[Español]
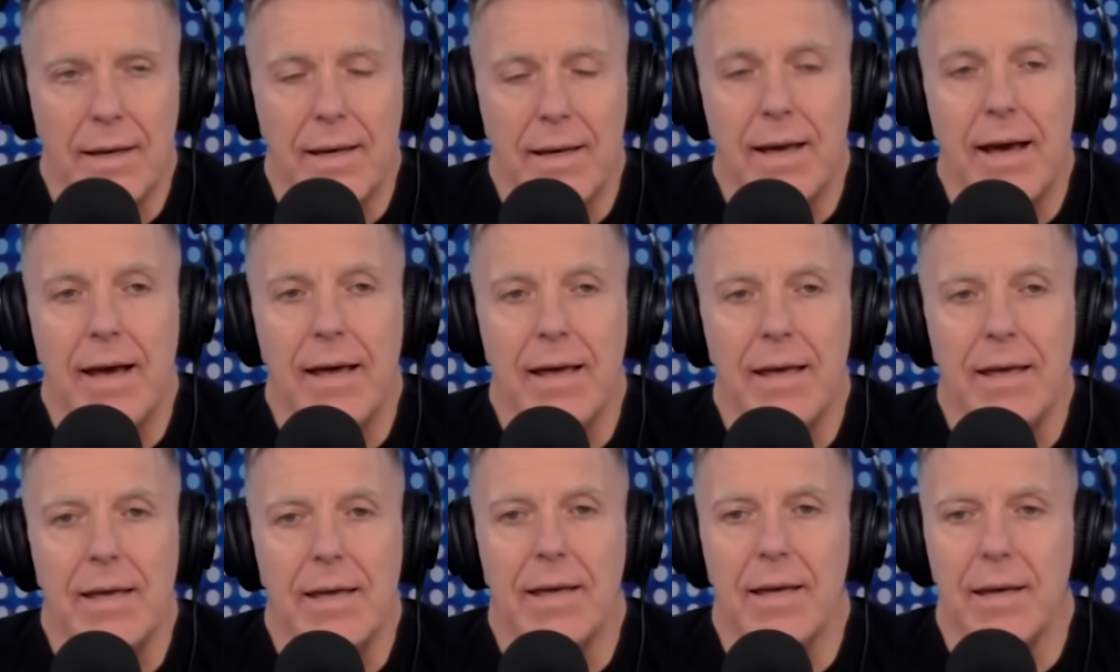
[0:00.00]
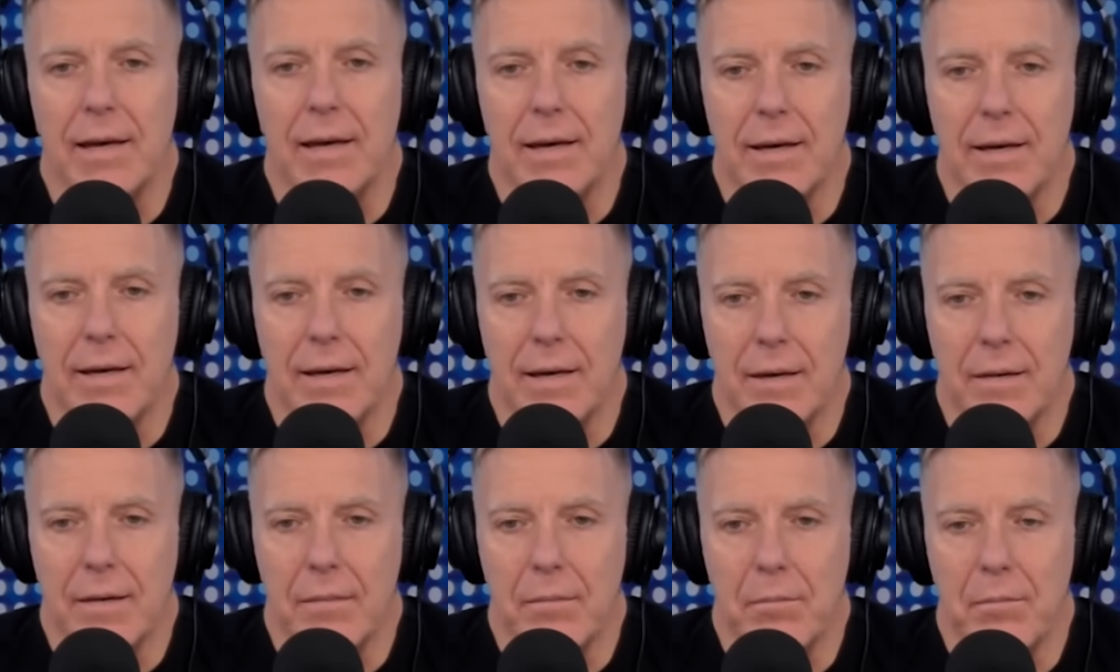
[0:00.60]
que ahí
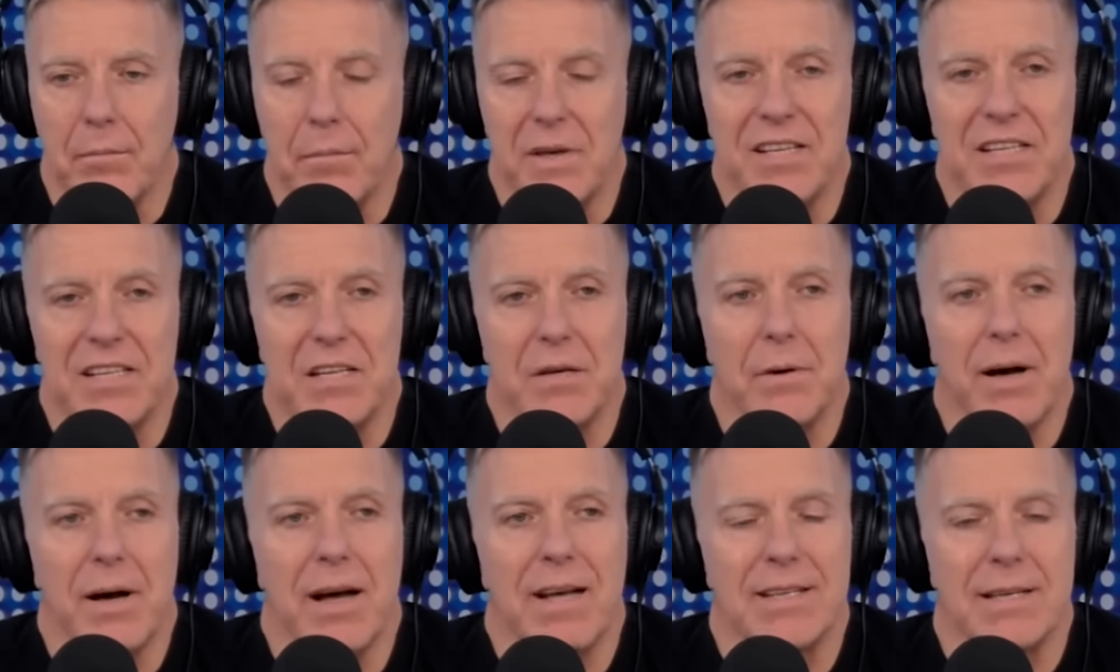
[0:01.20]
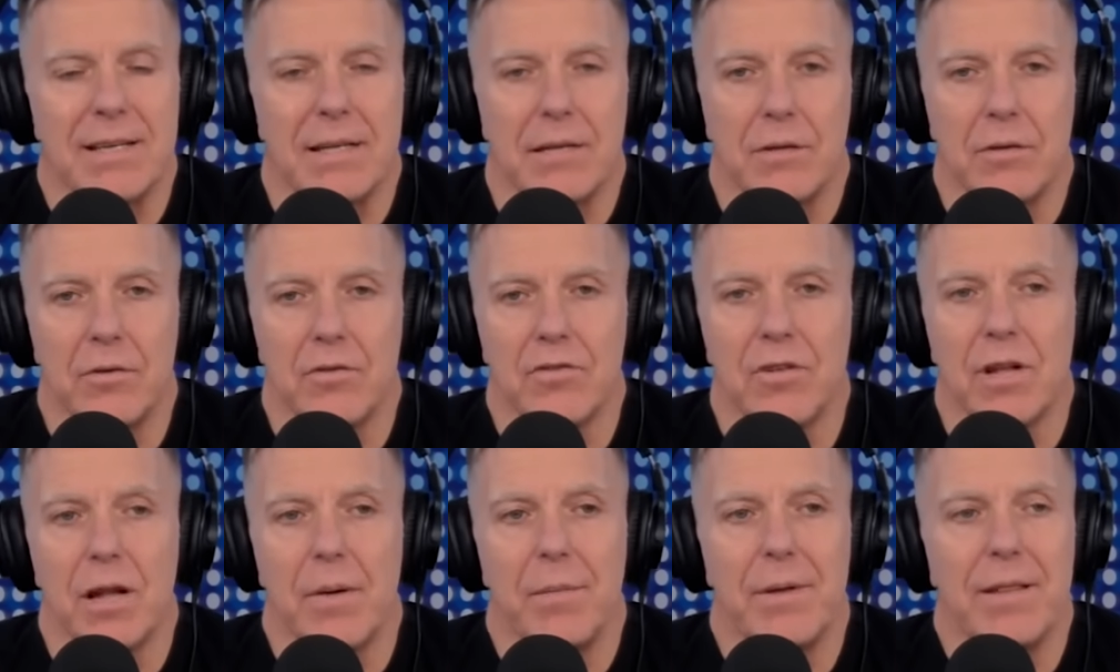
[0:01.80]
me llevas
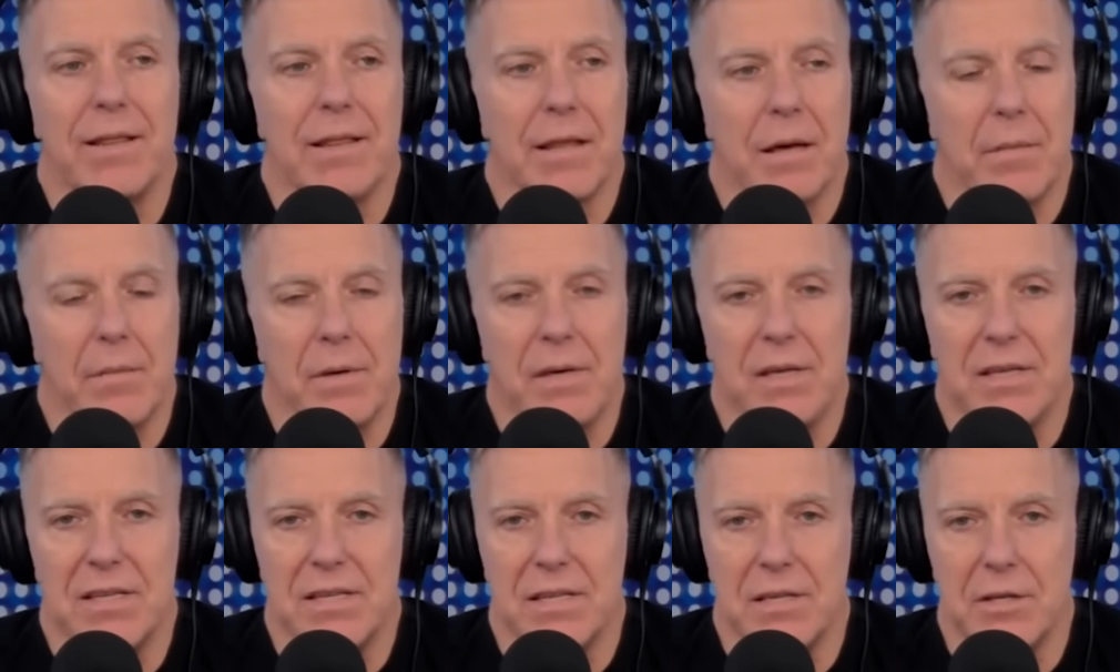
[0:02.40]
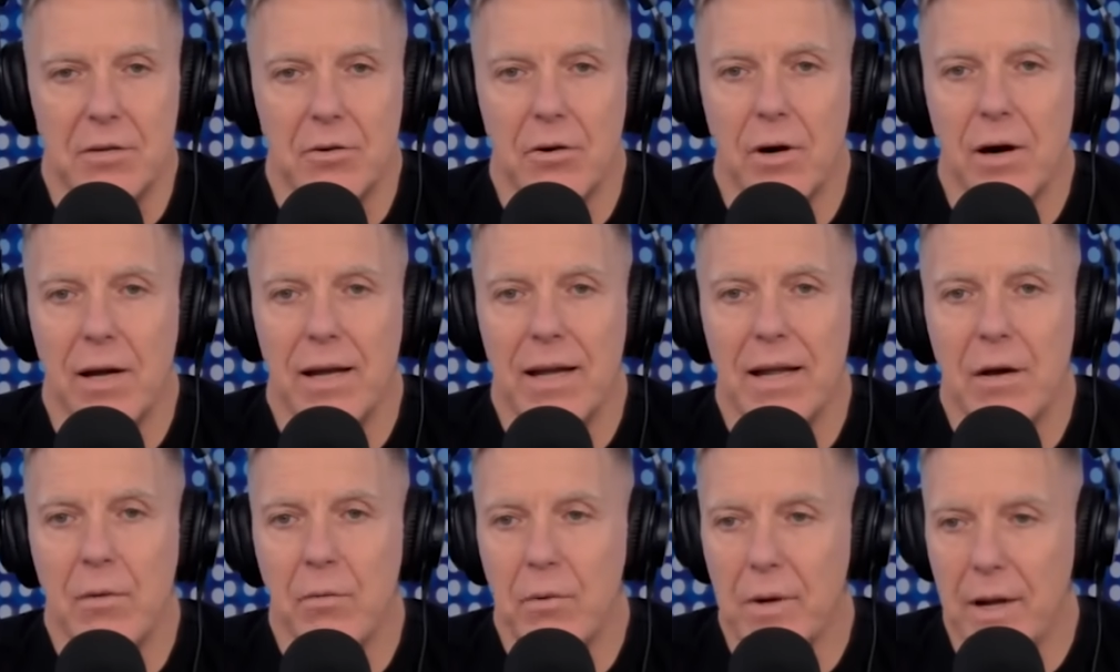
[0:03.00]
no solamente a mí,
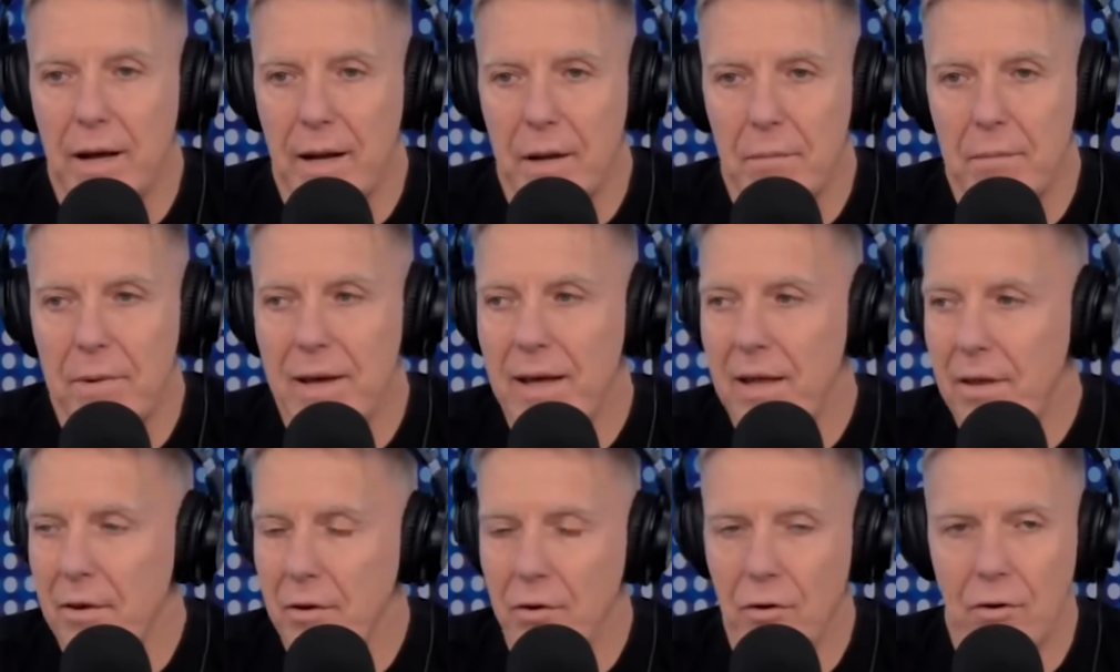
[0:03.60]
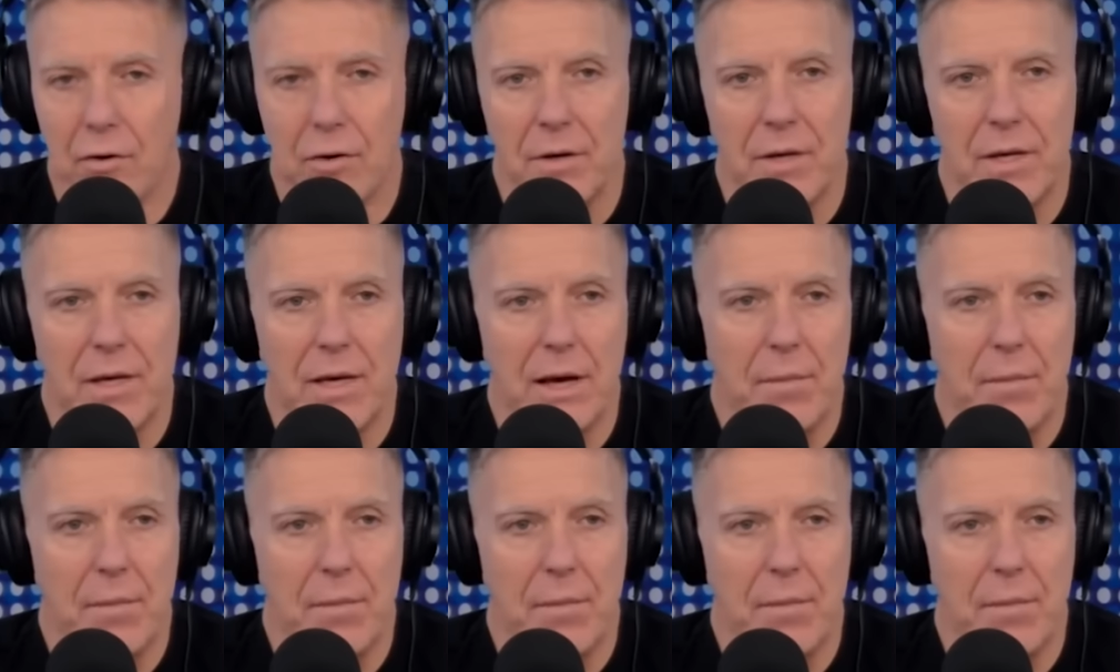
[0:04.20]
sino a Neura, al medio,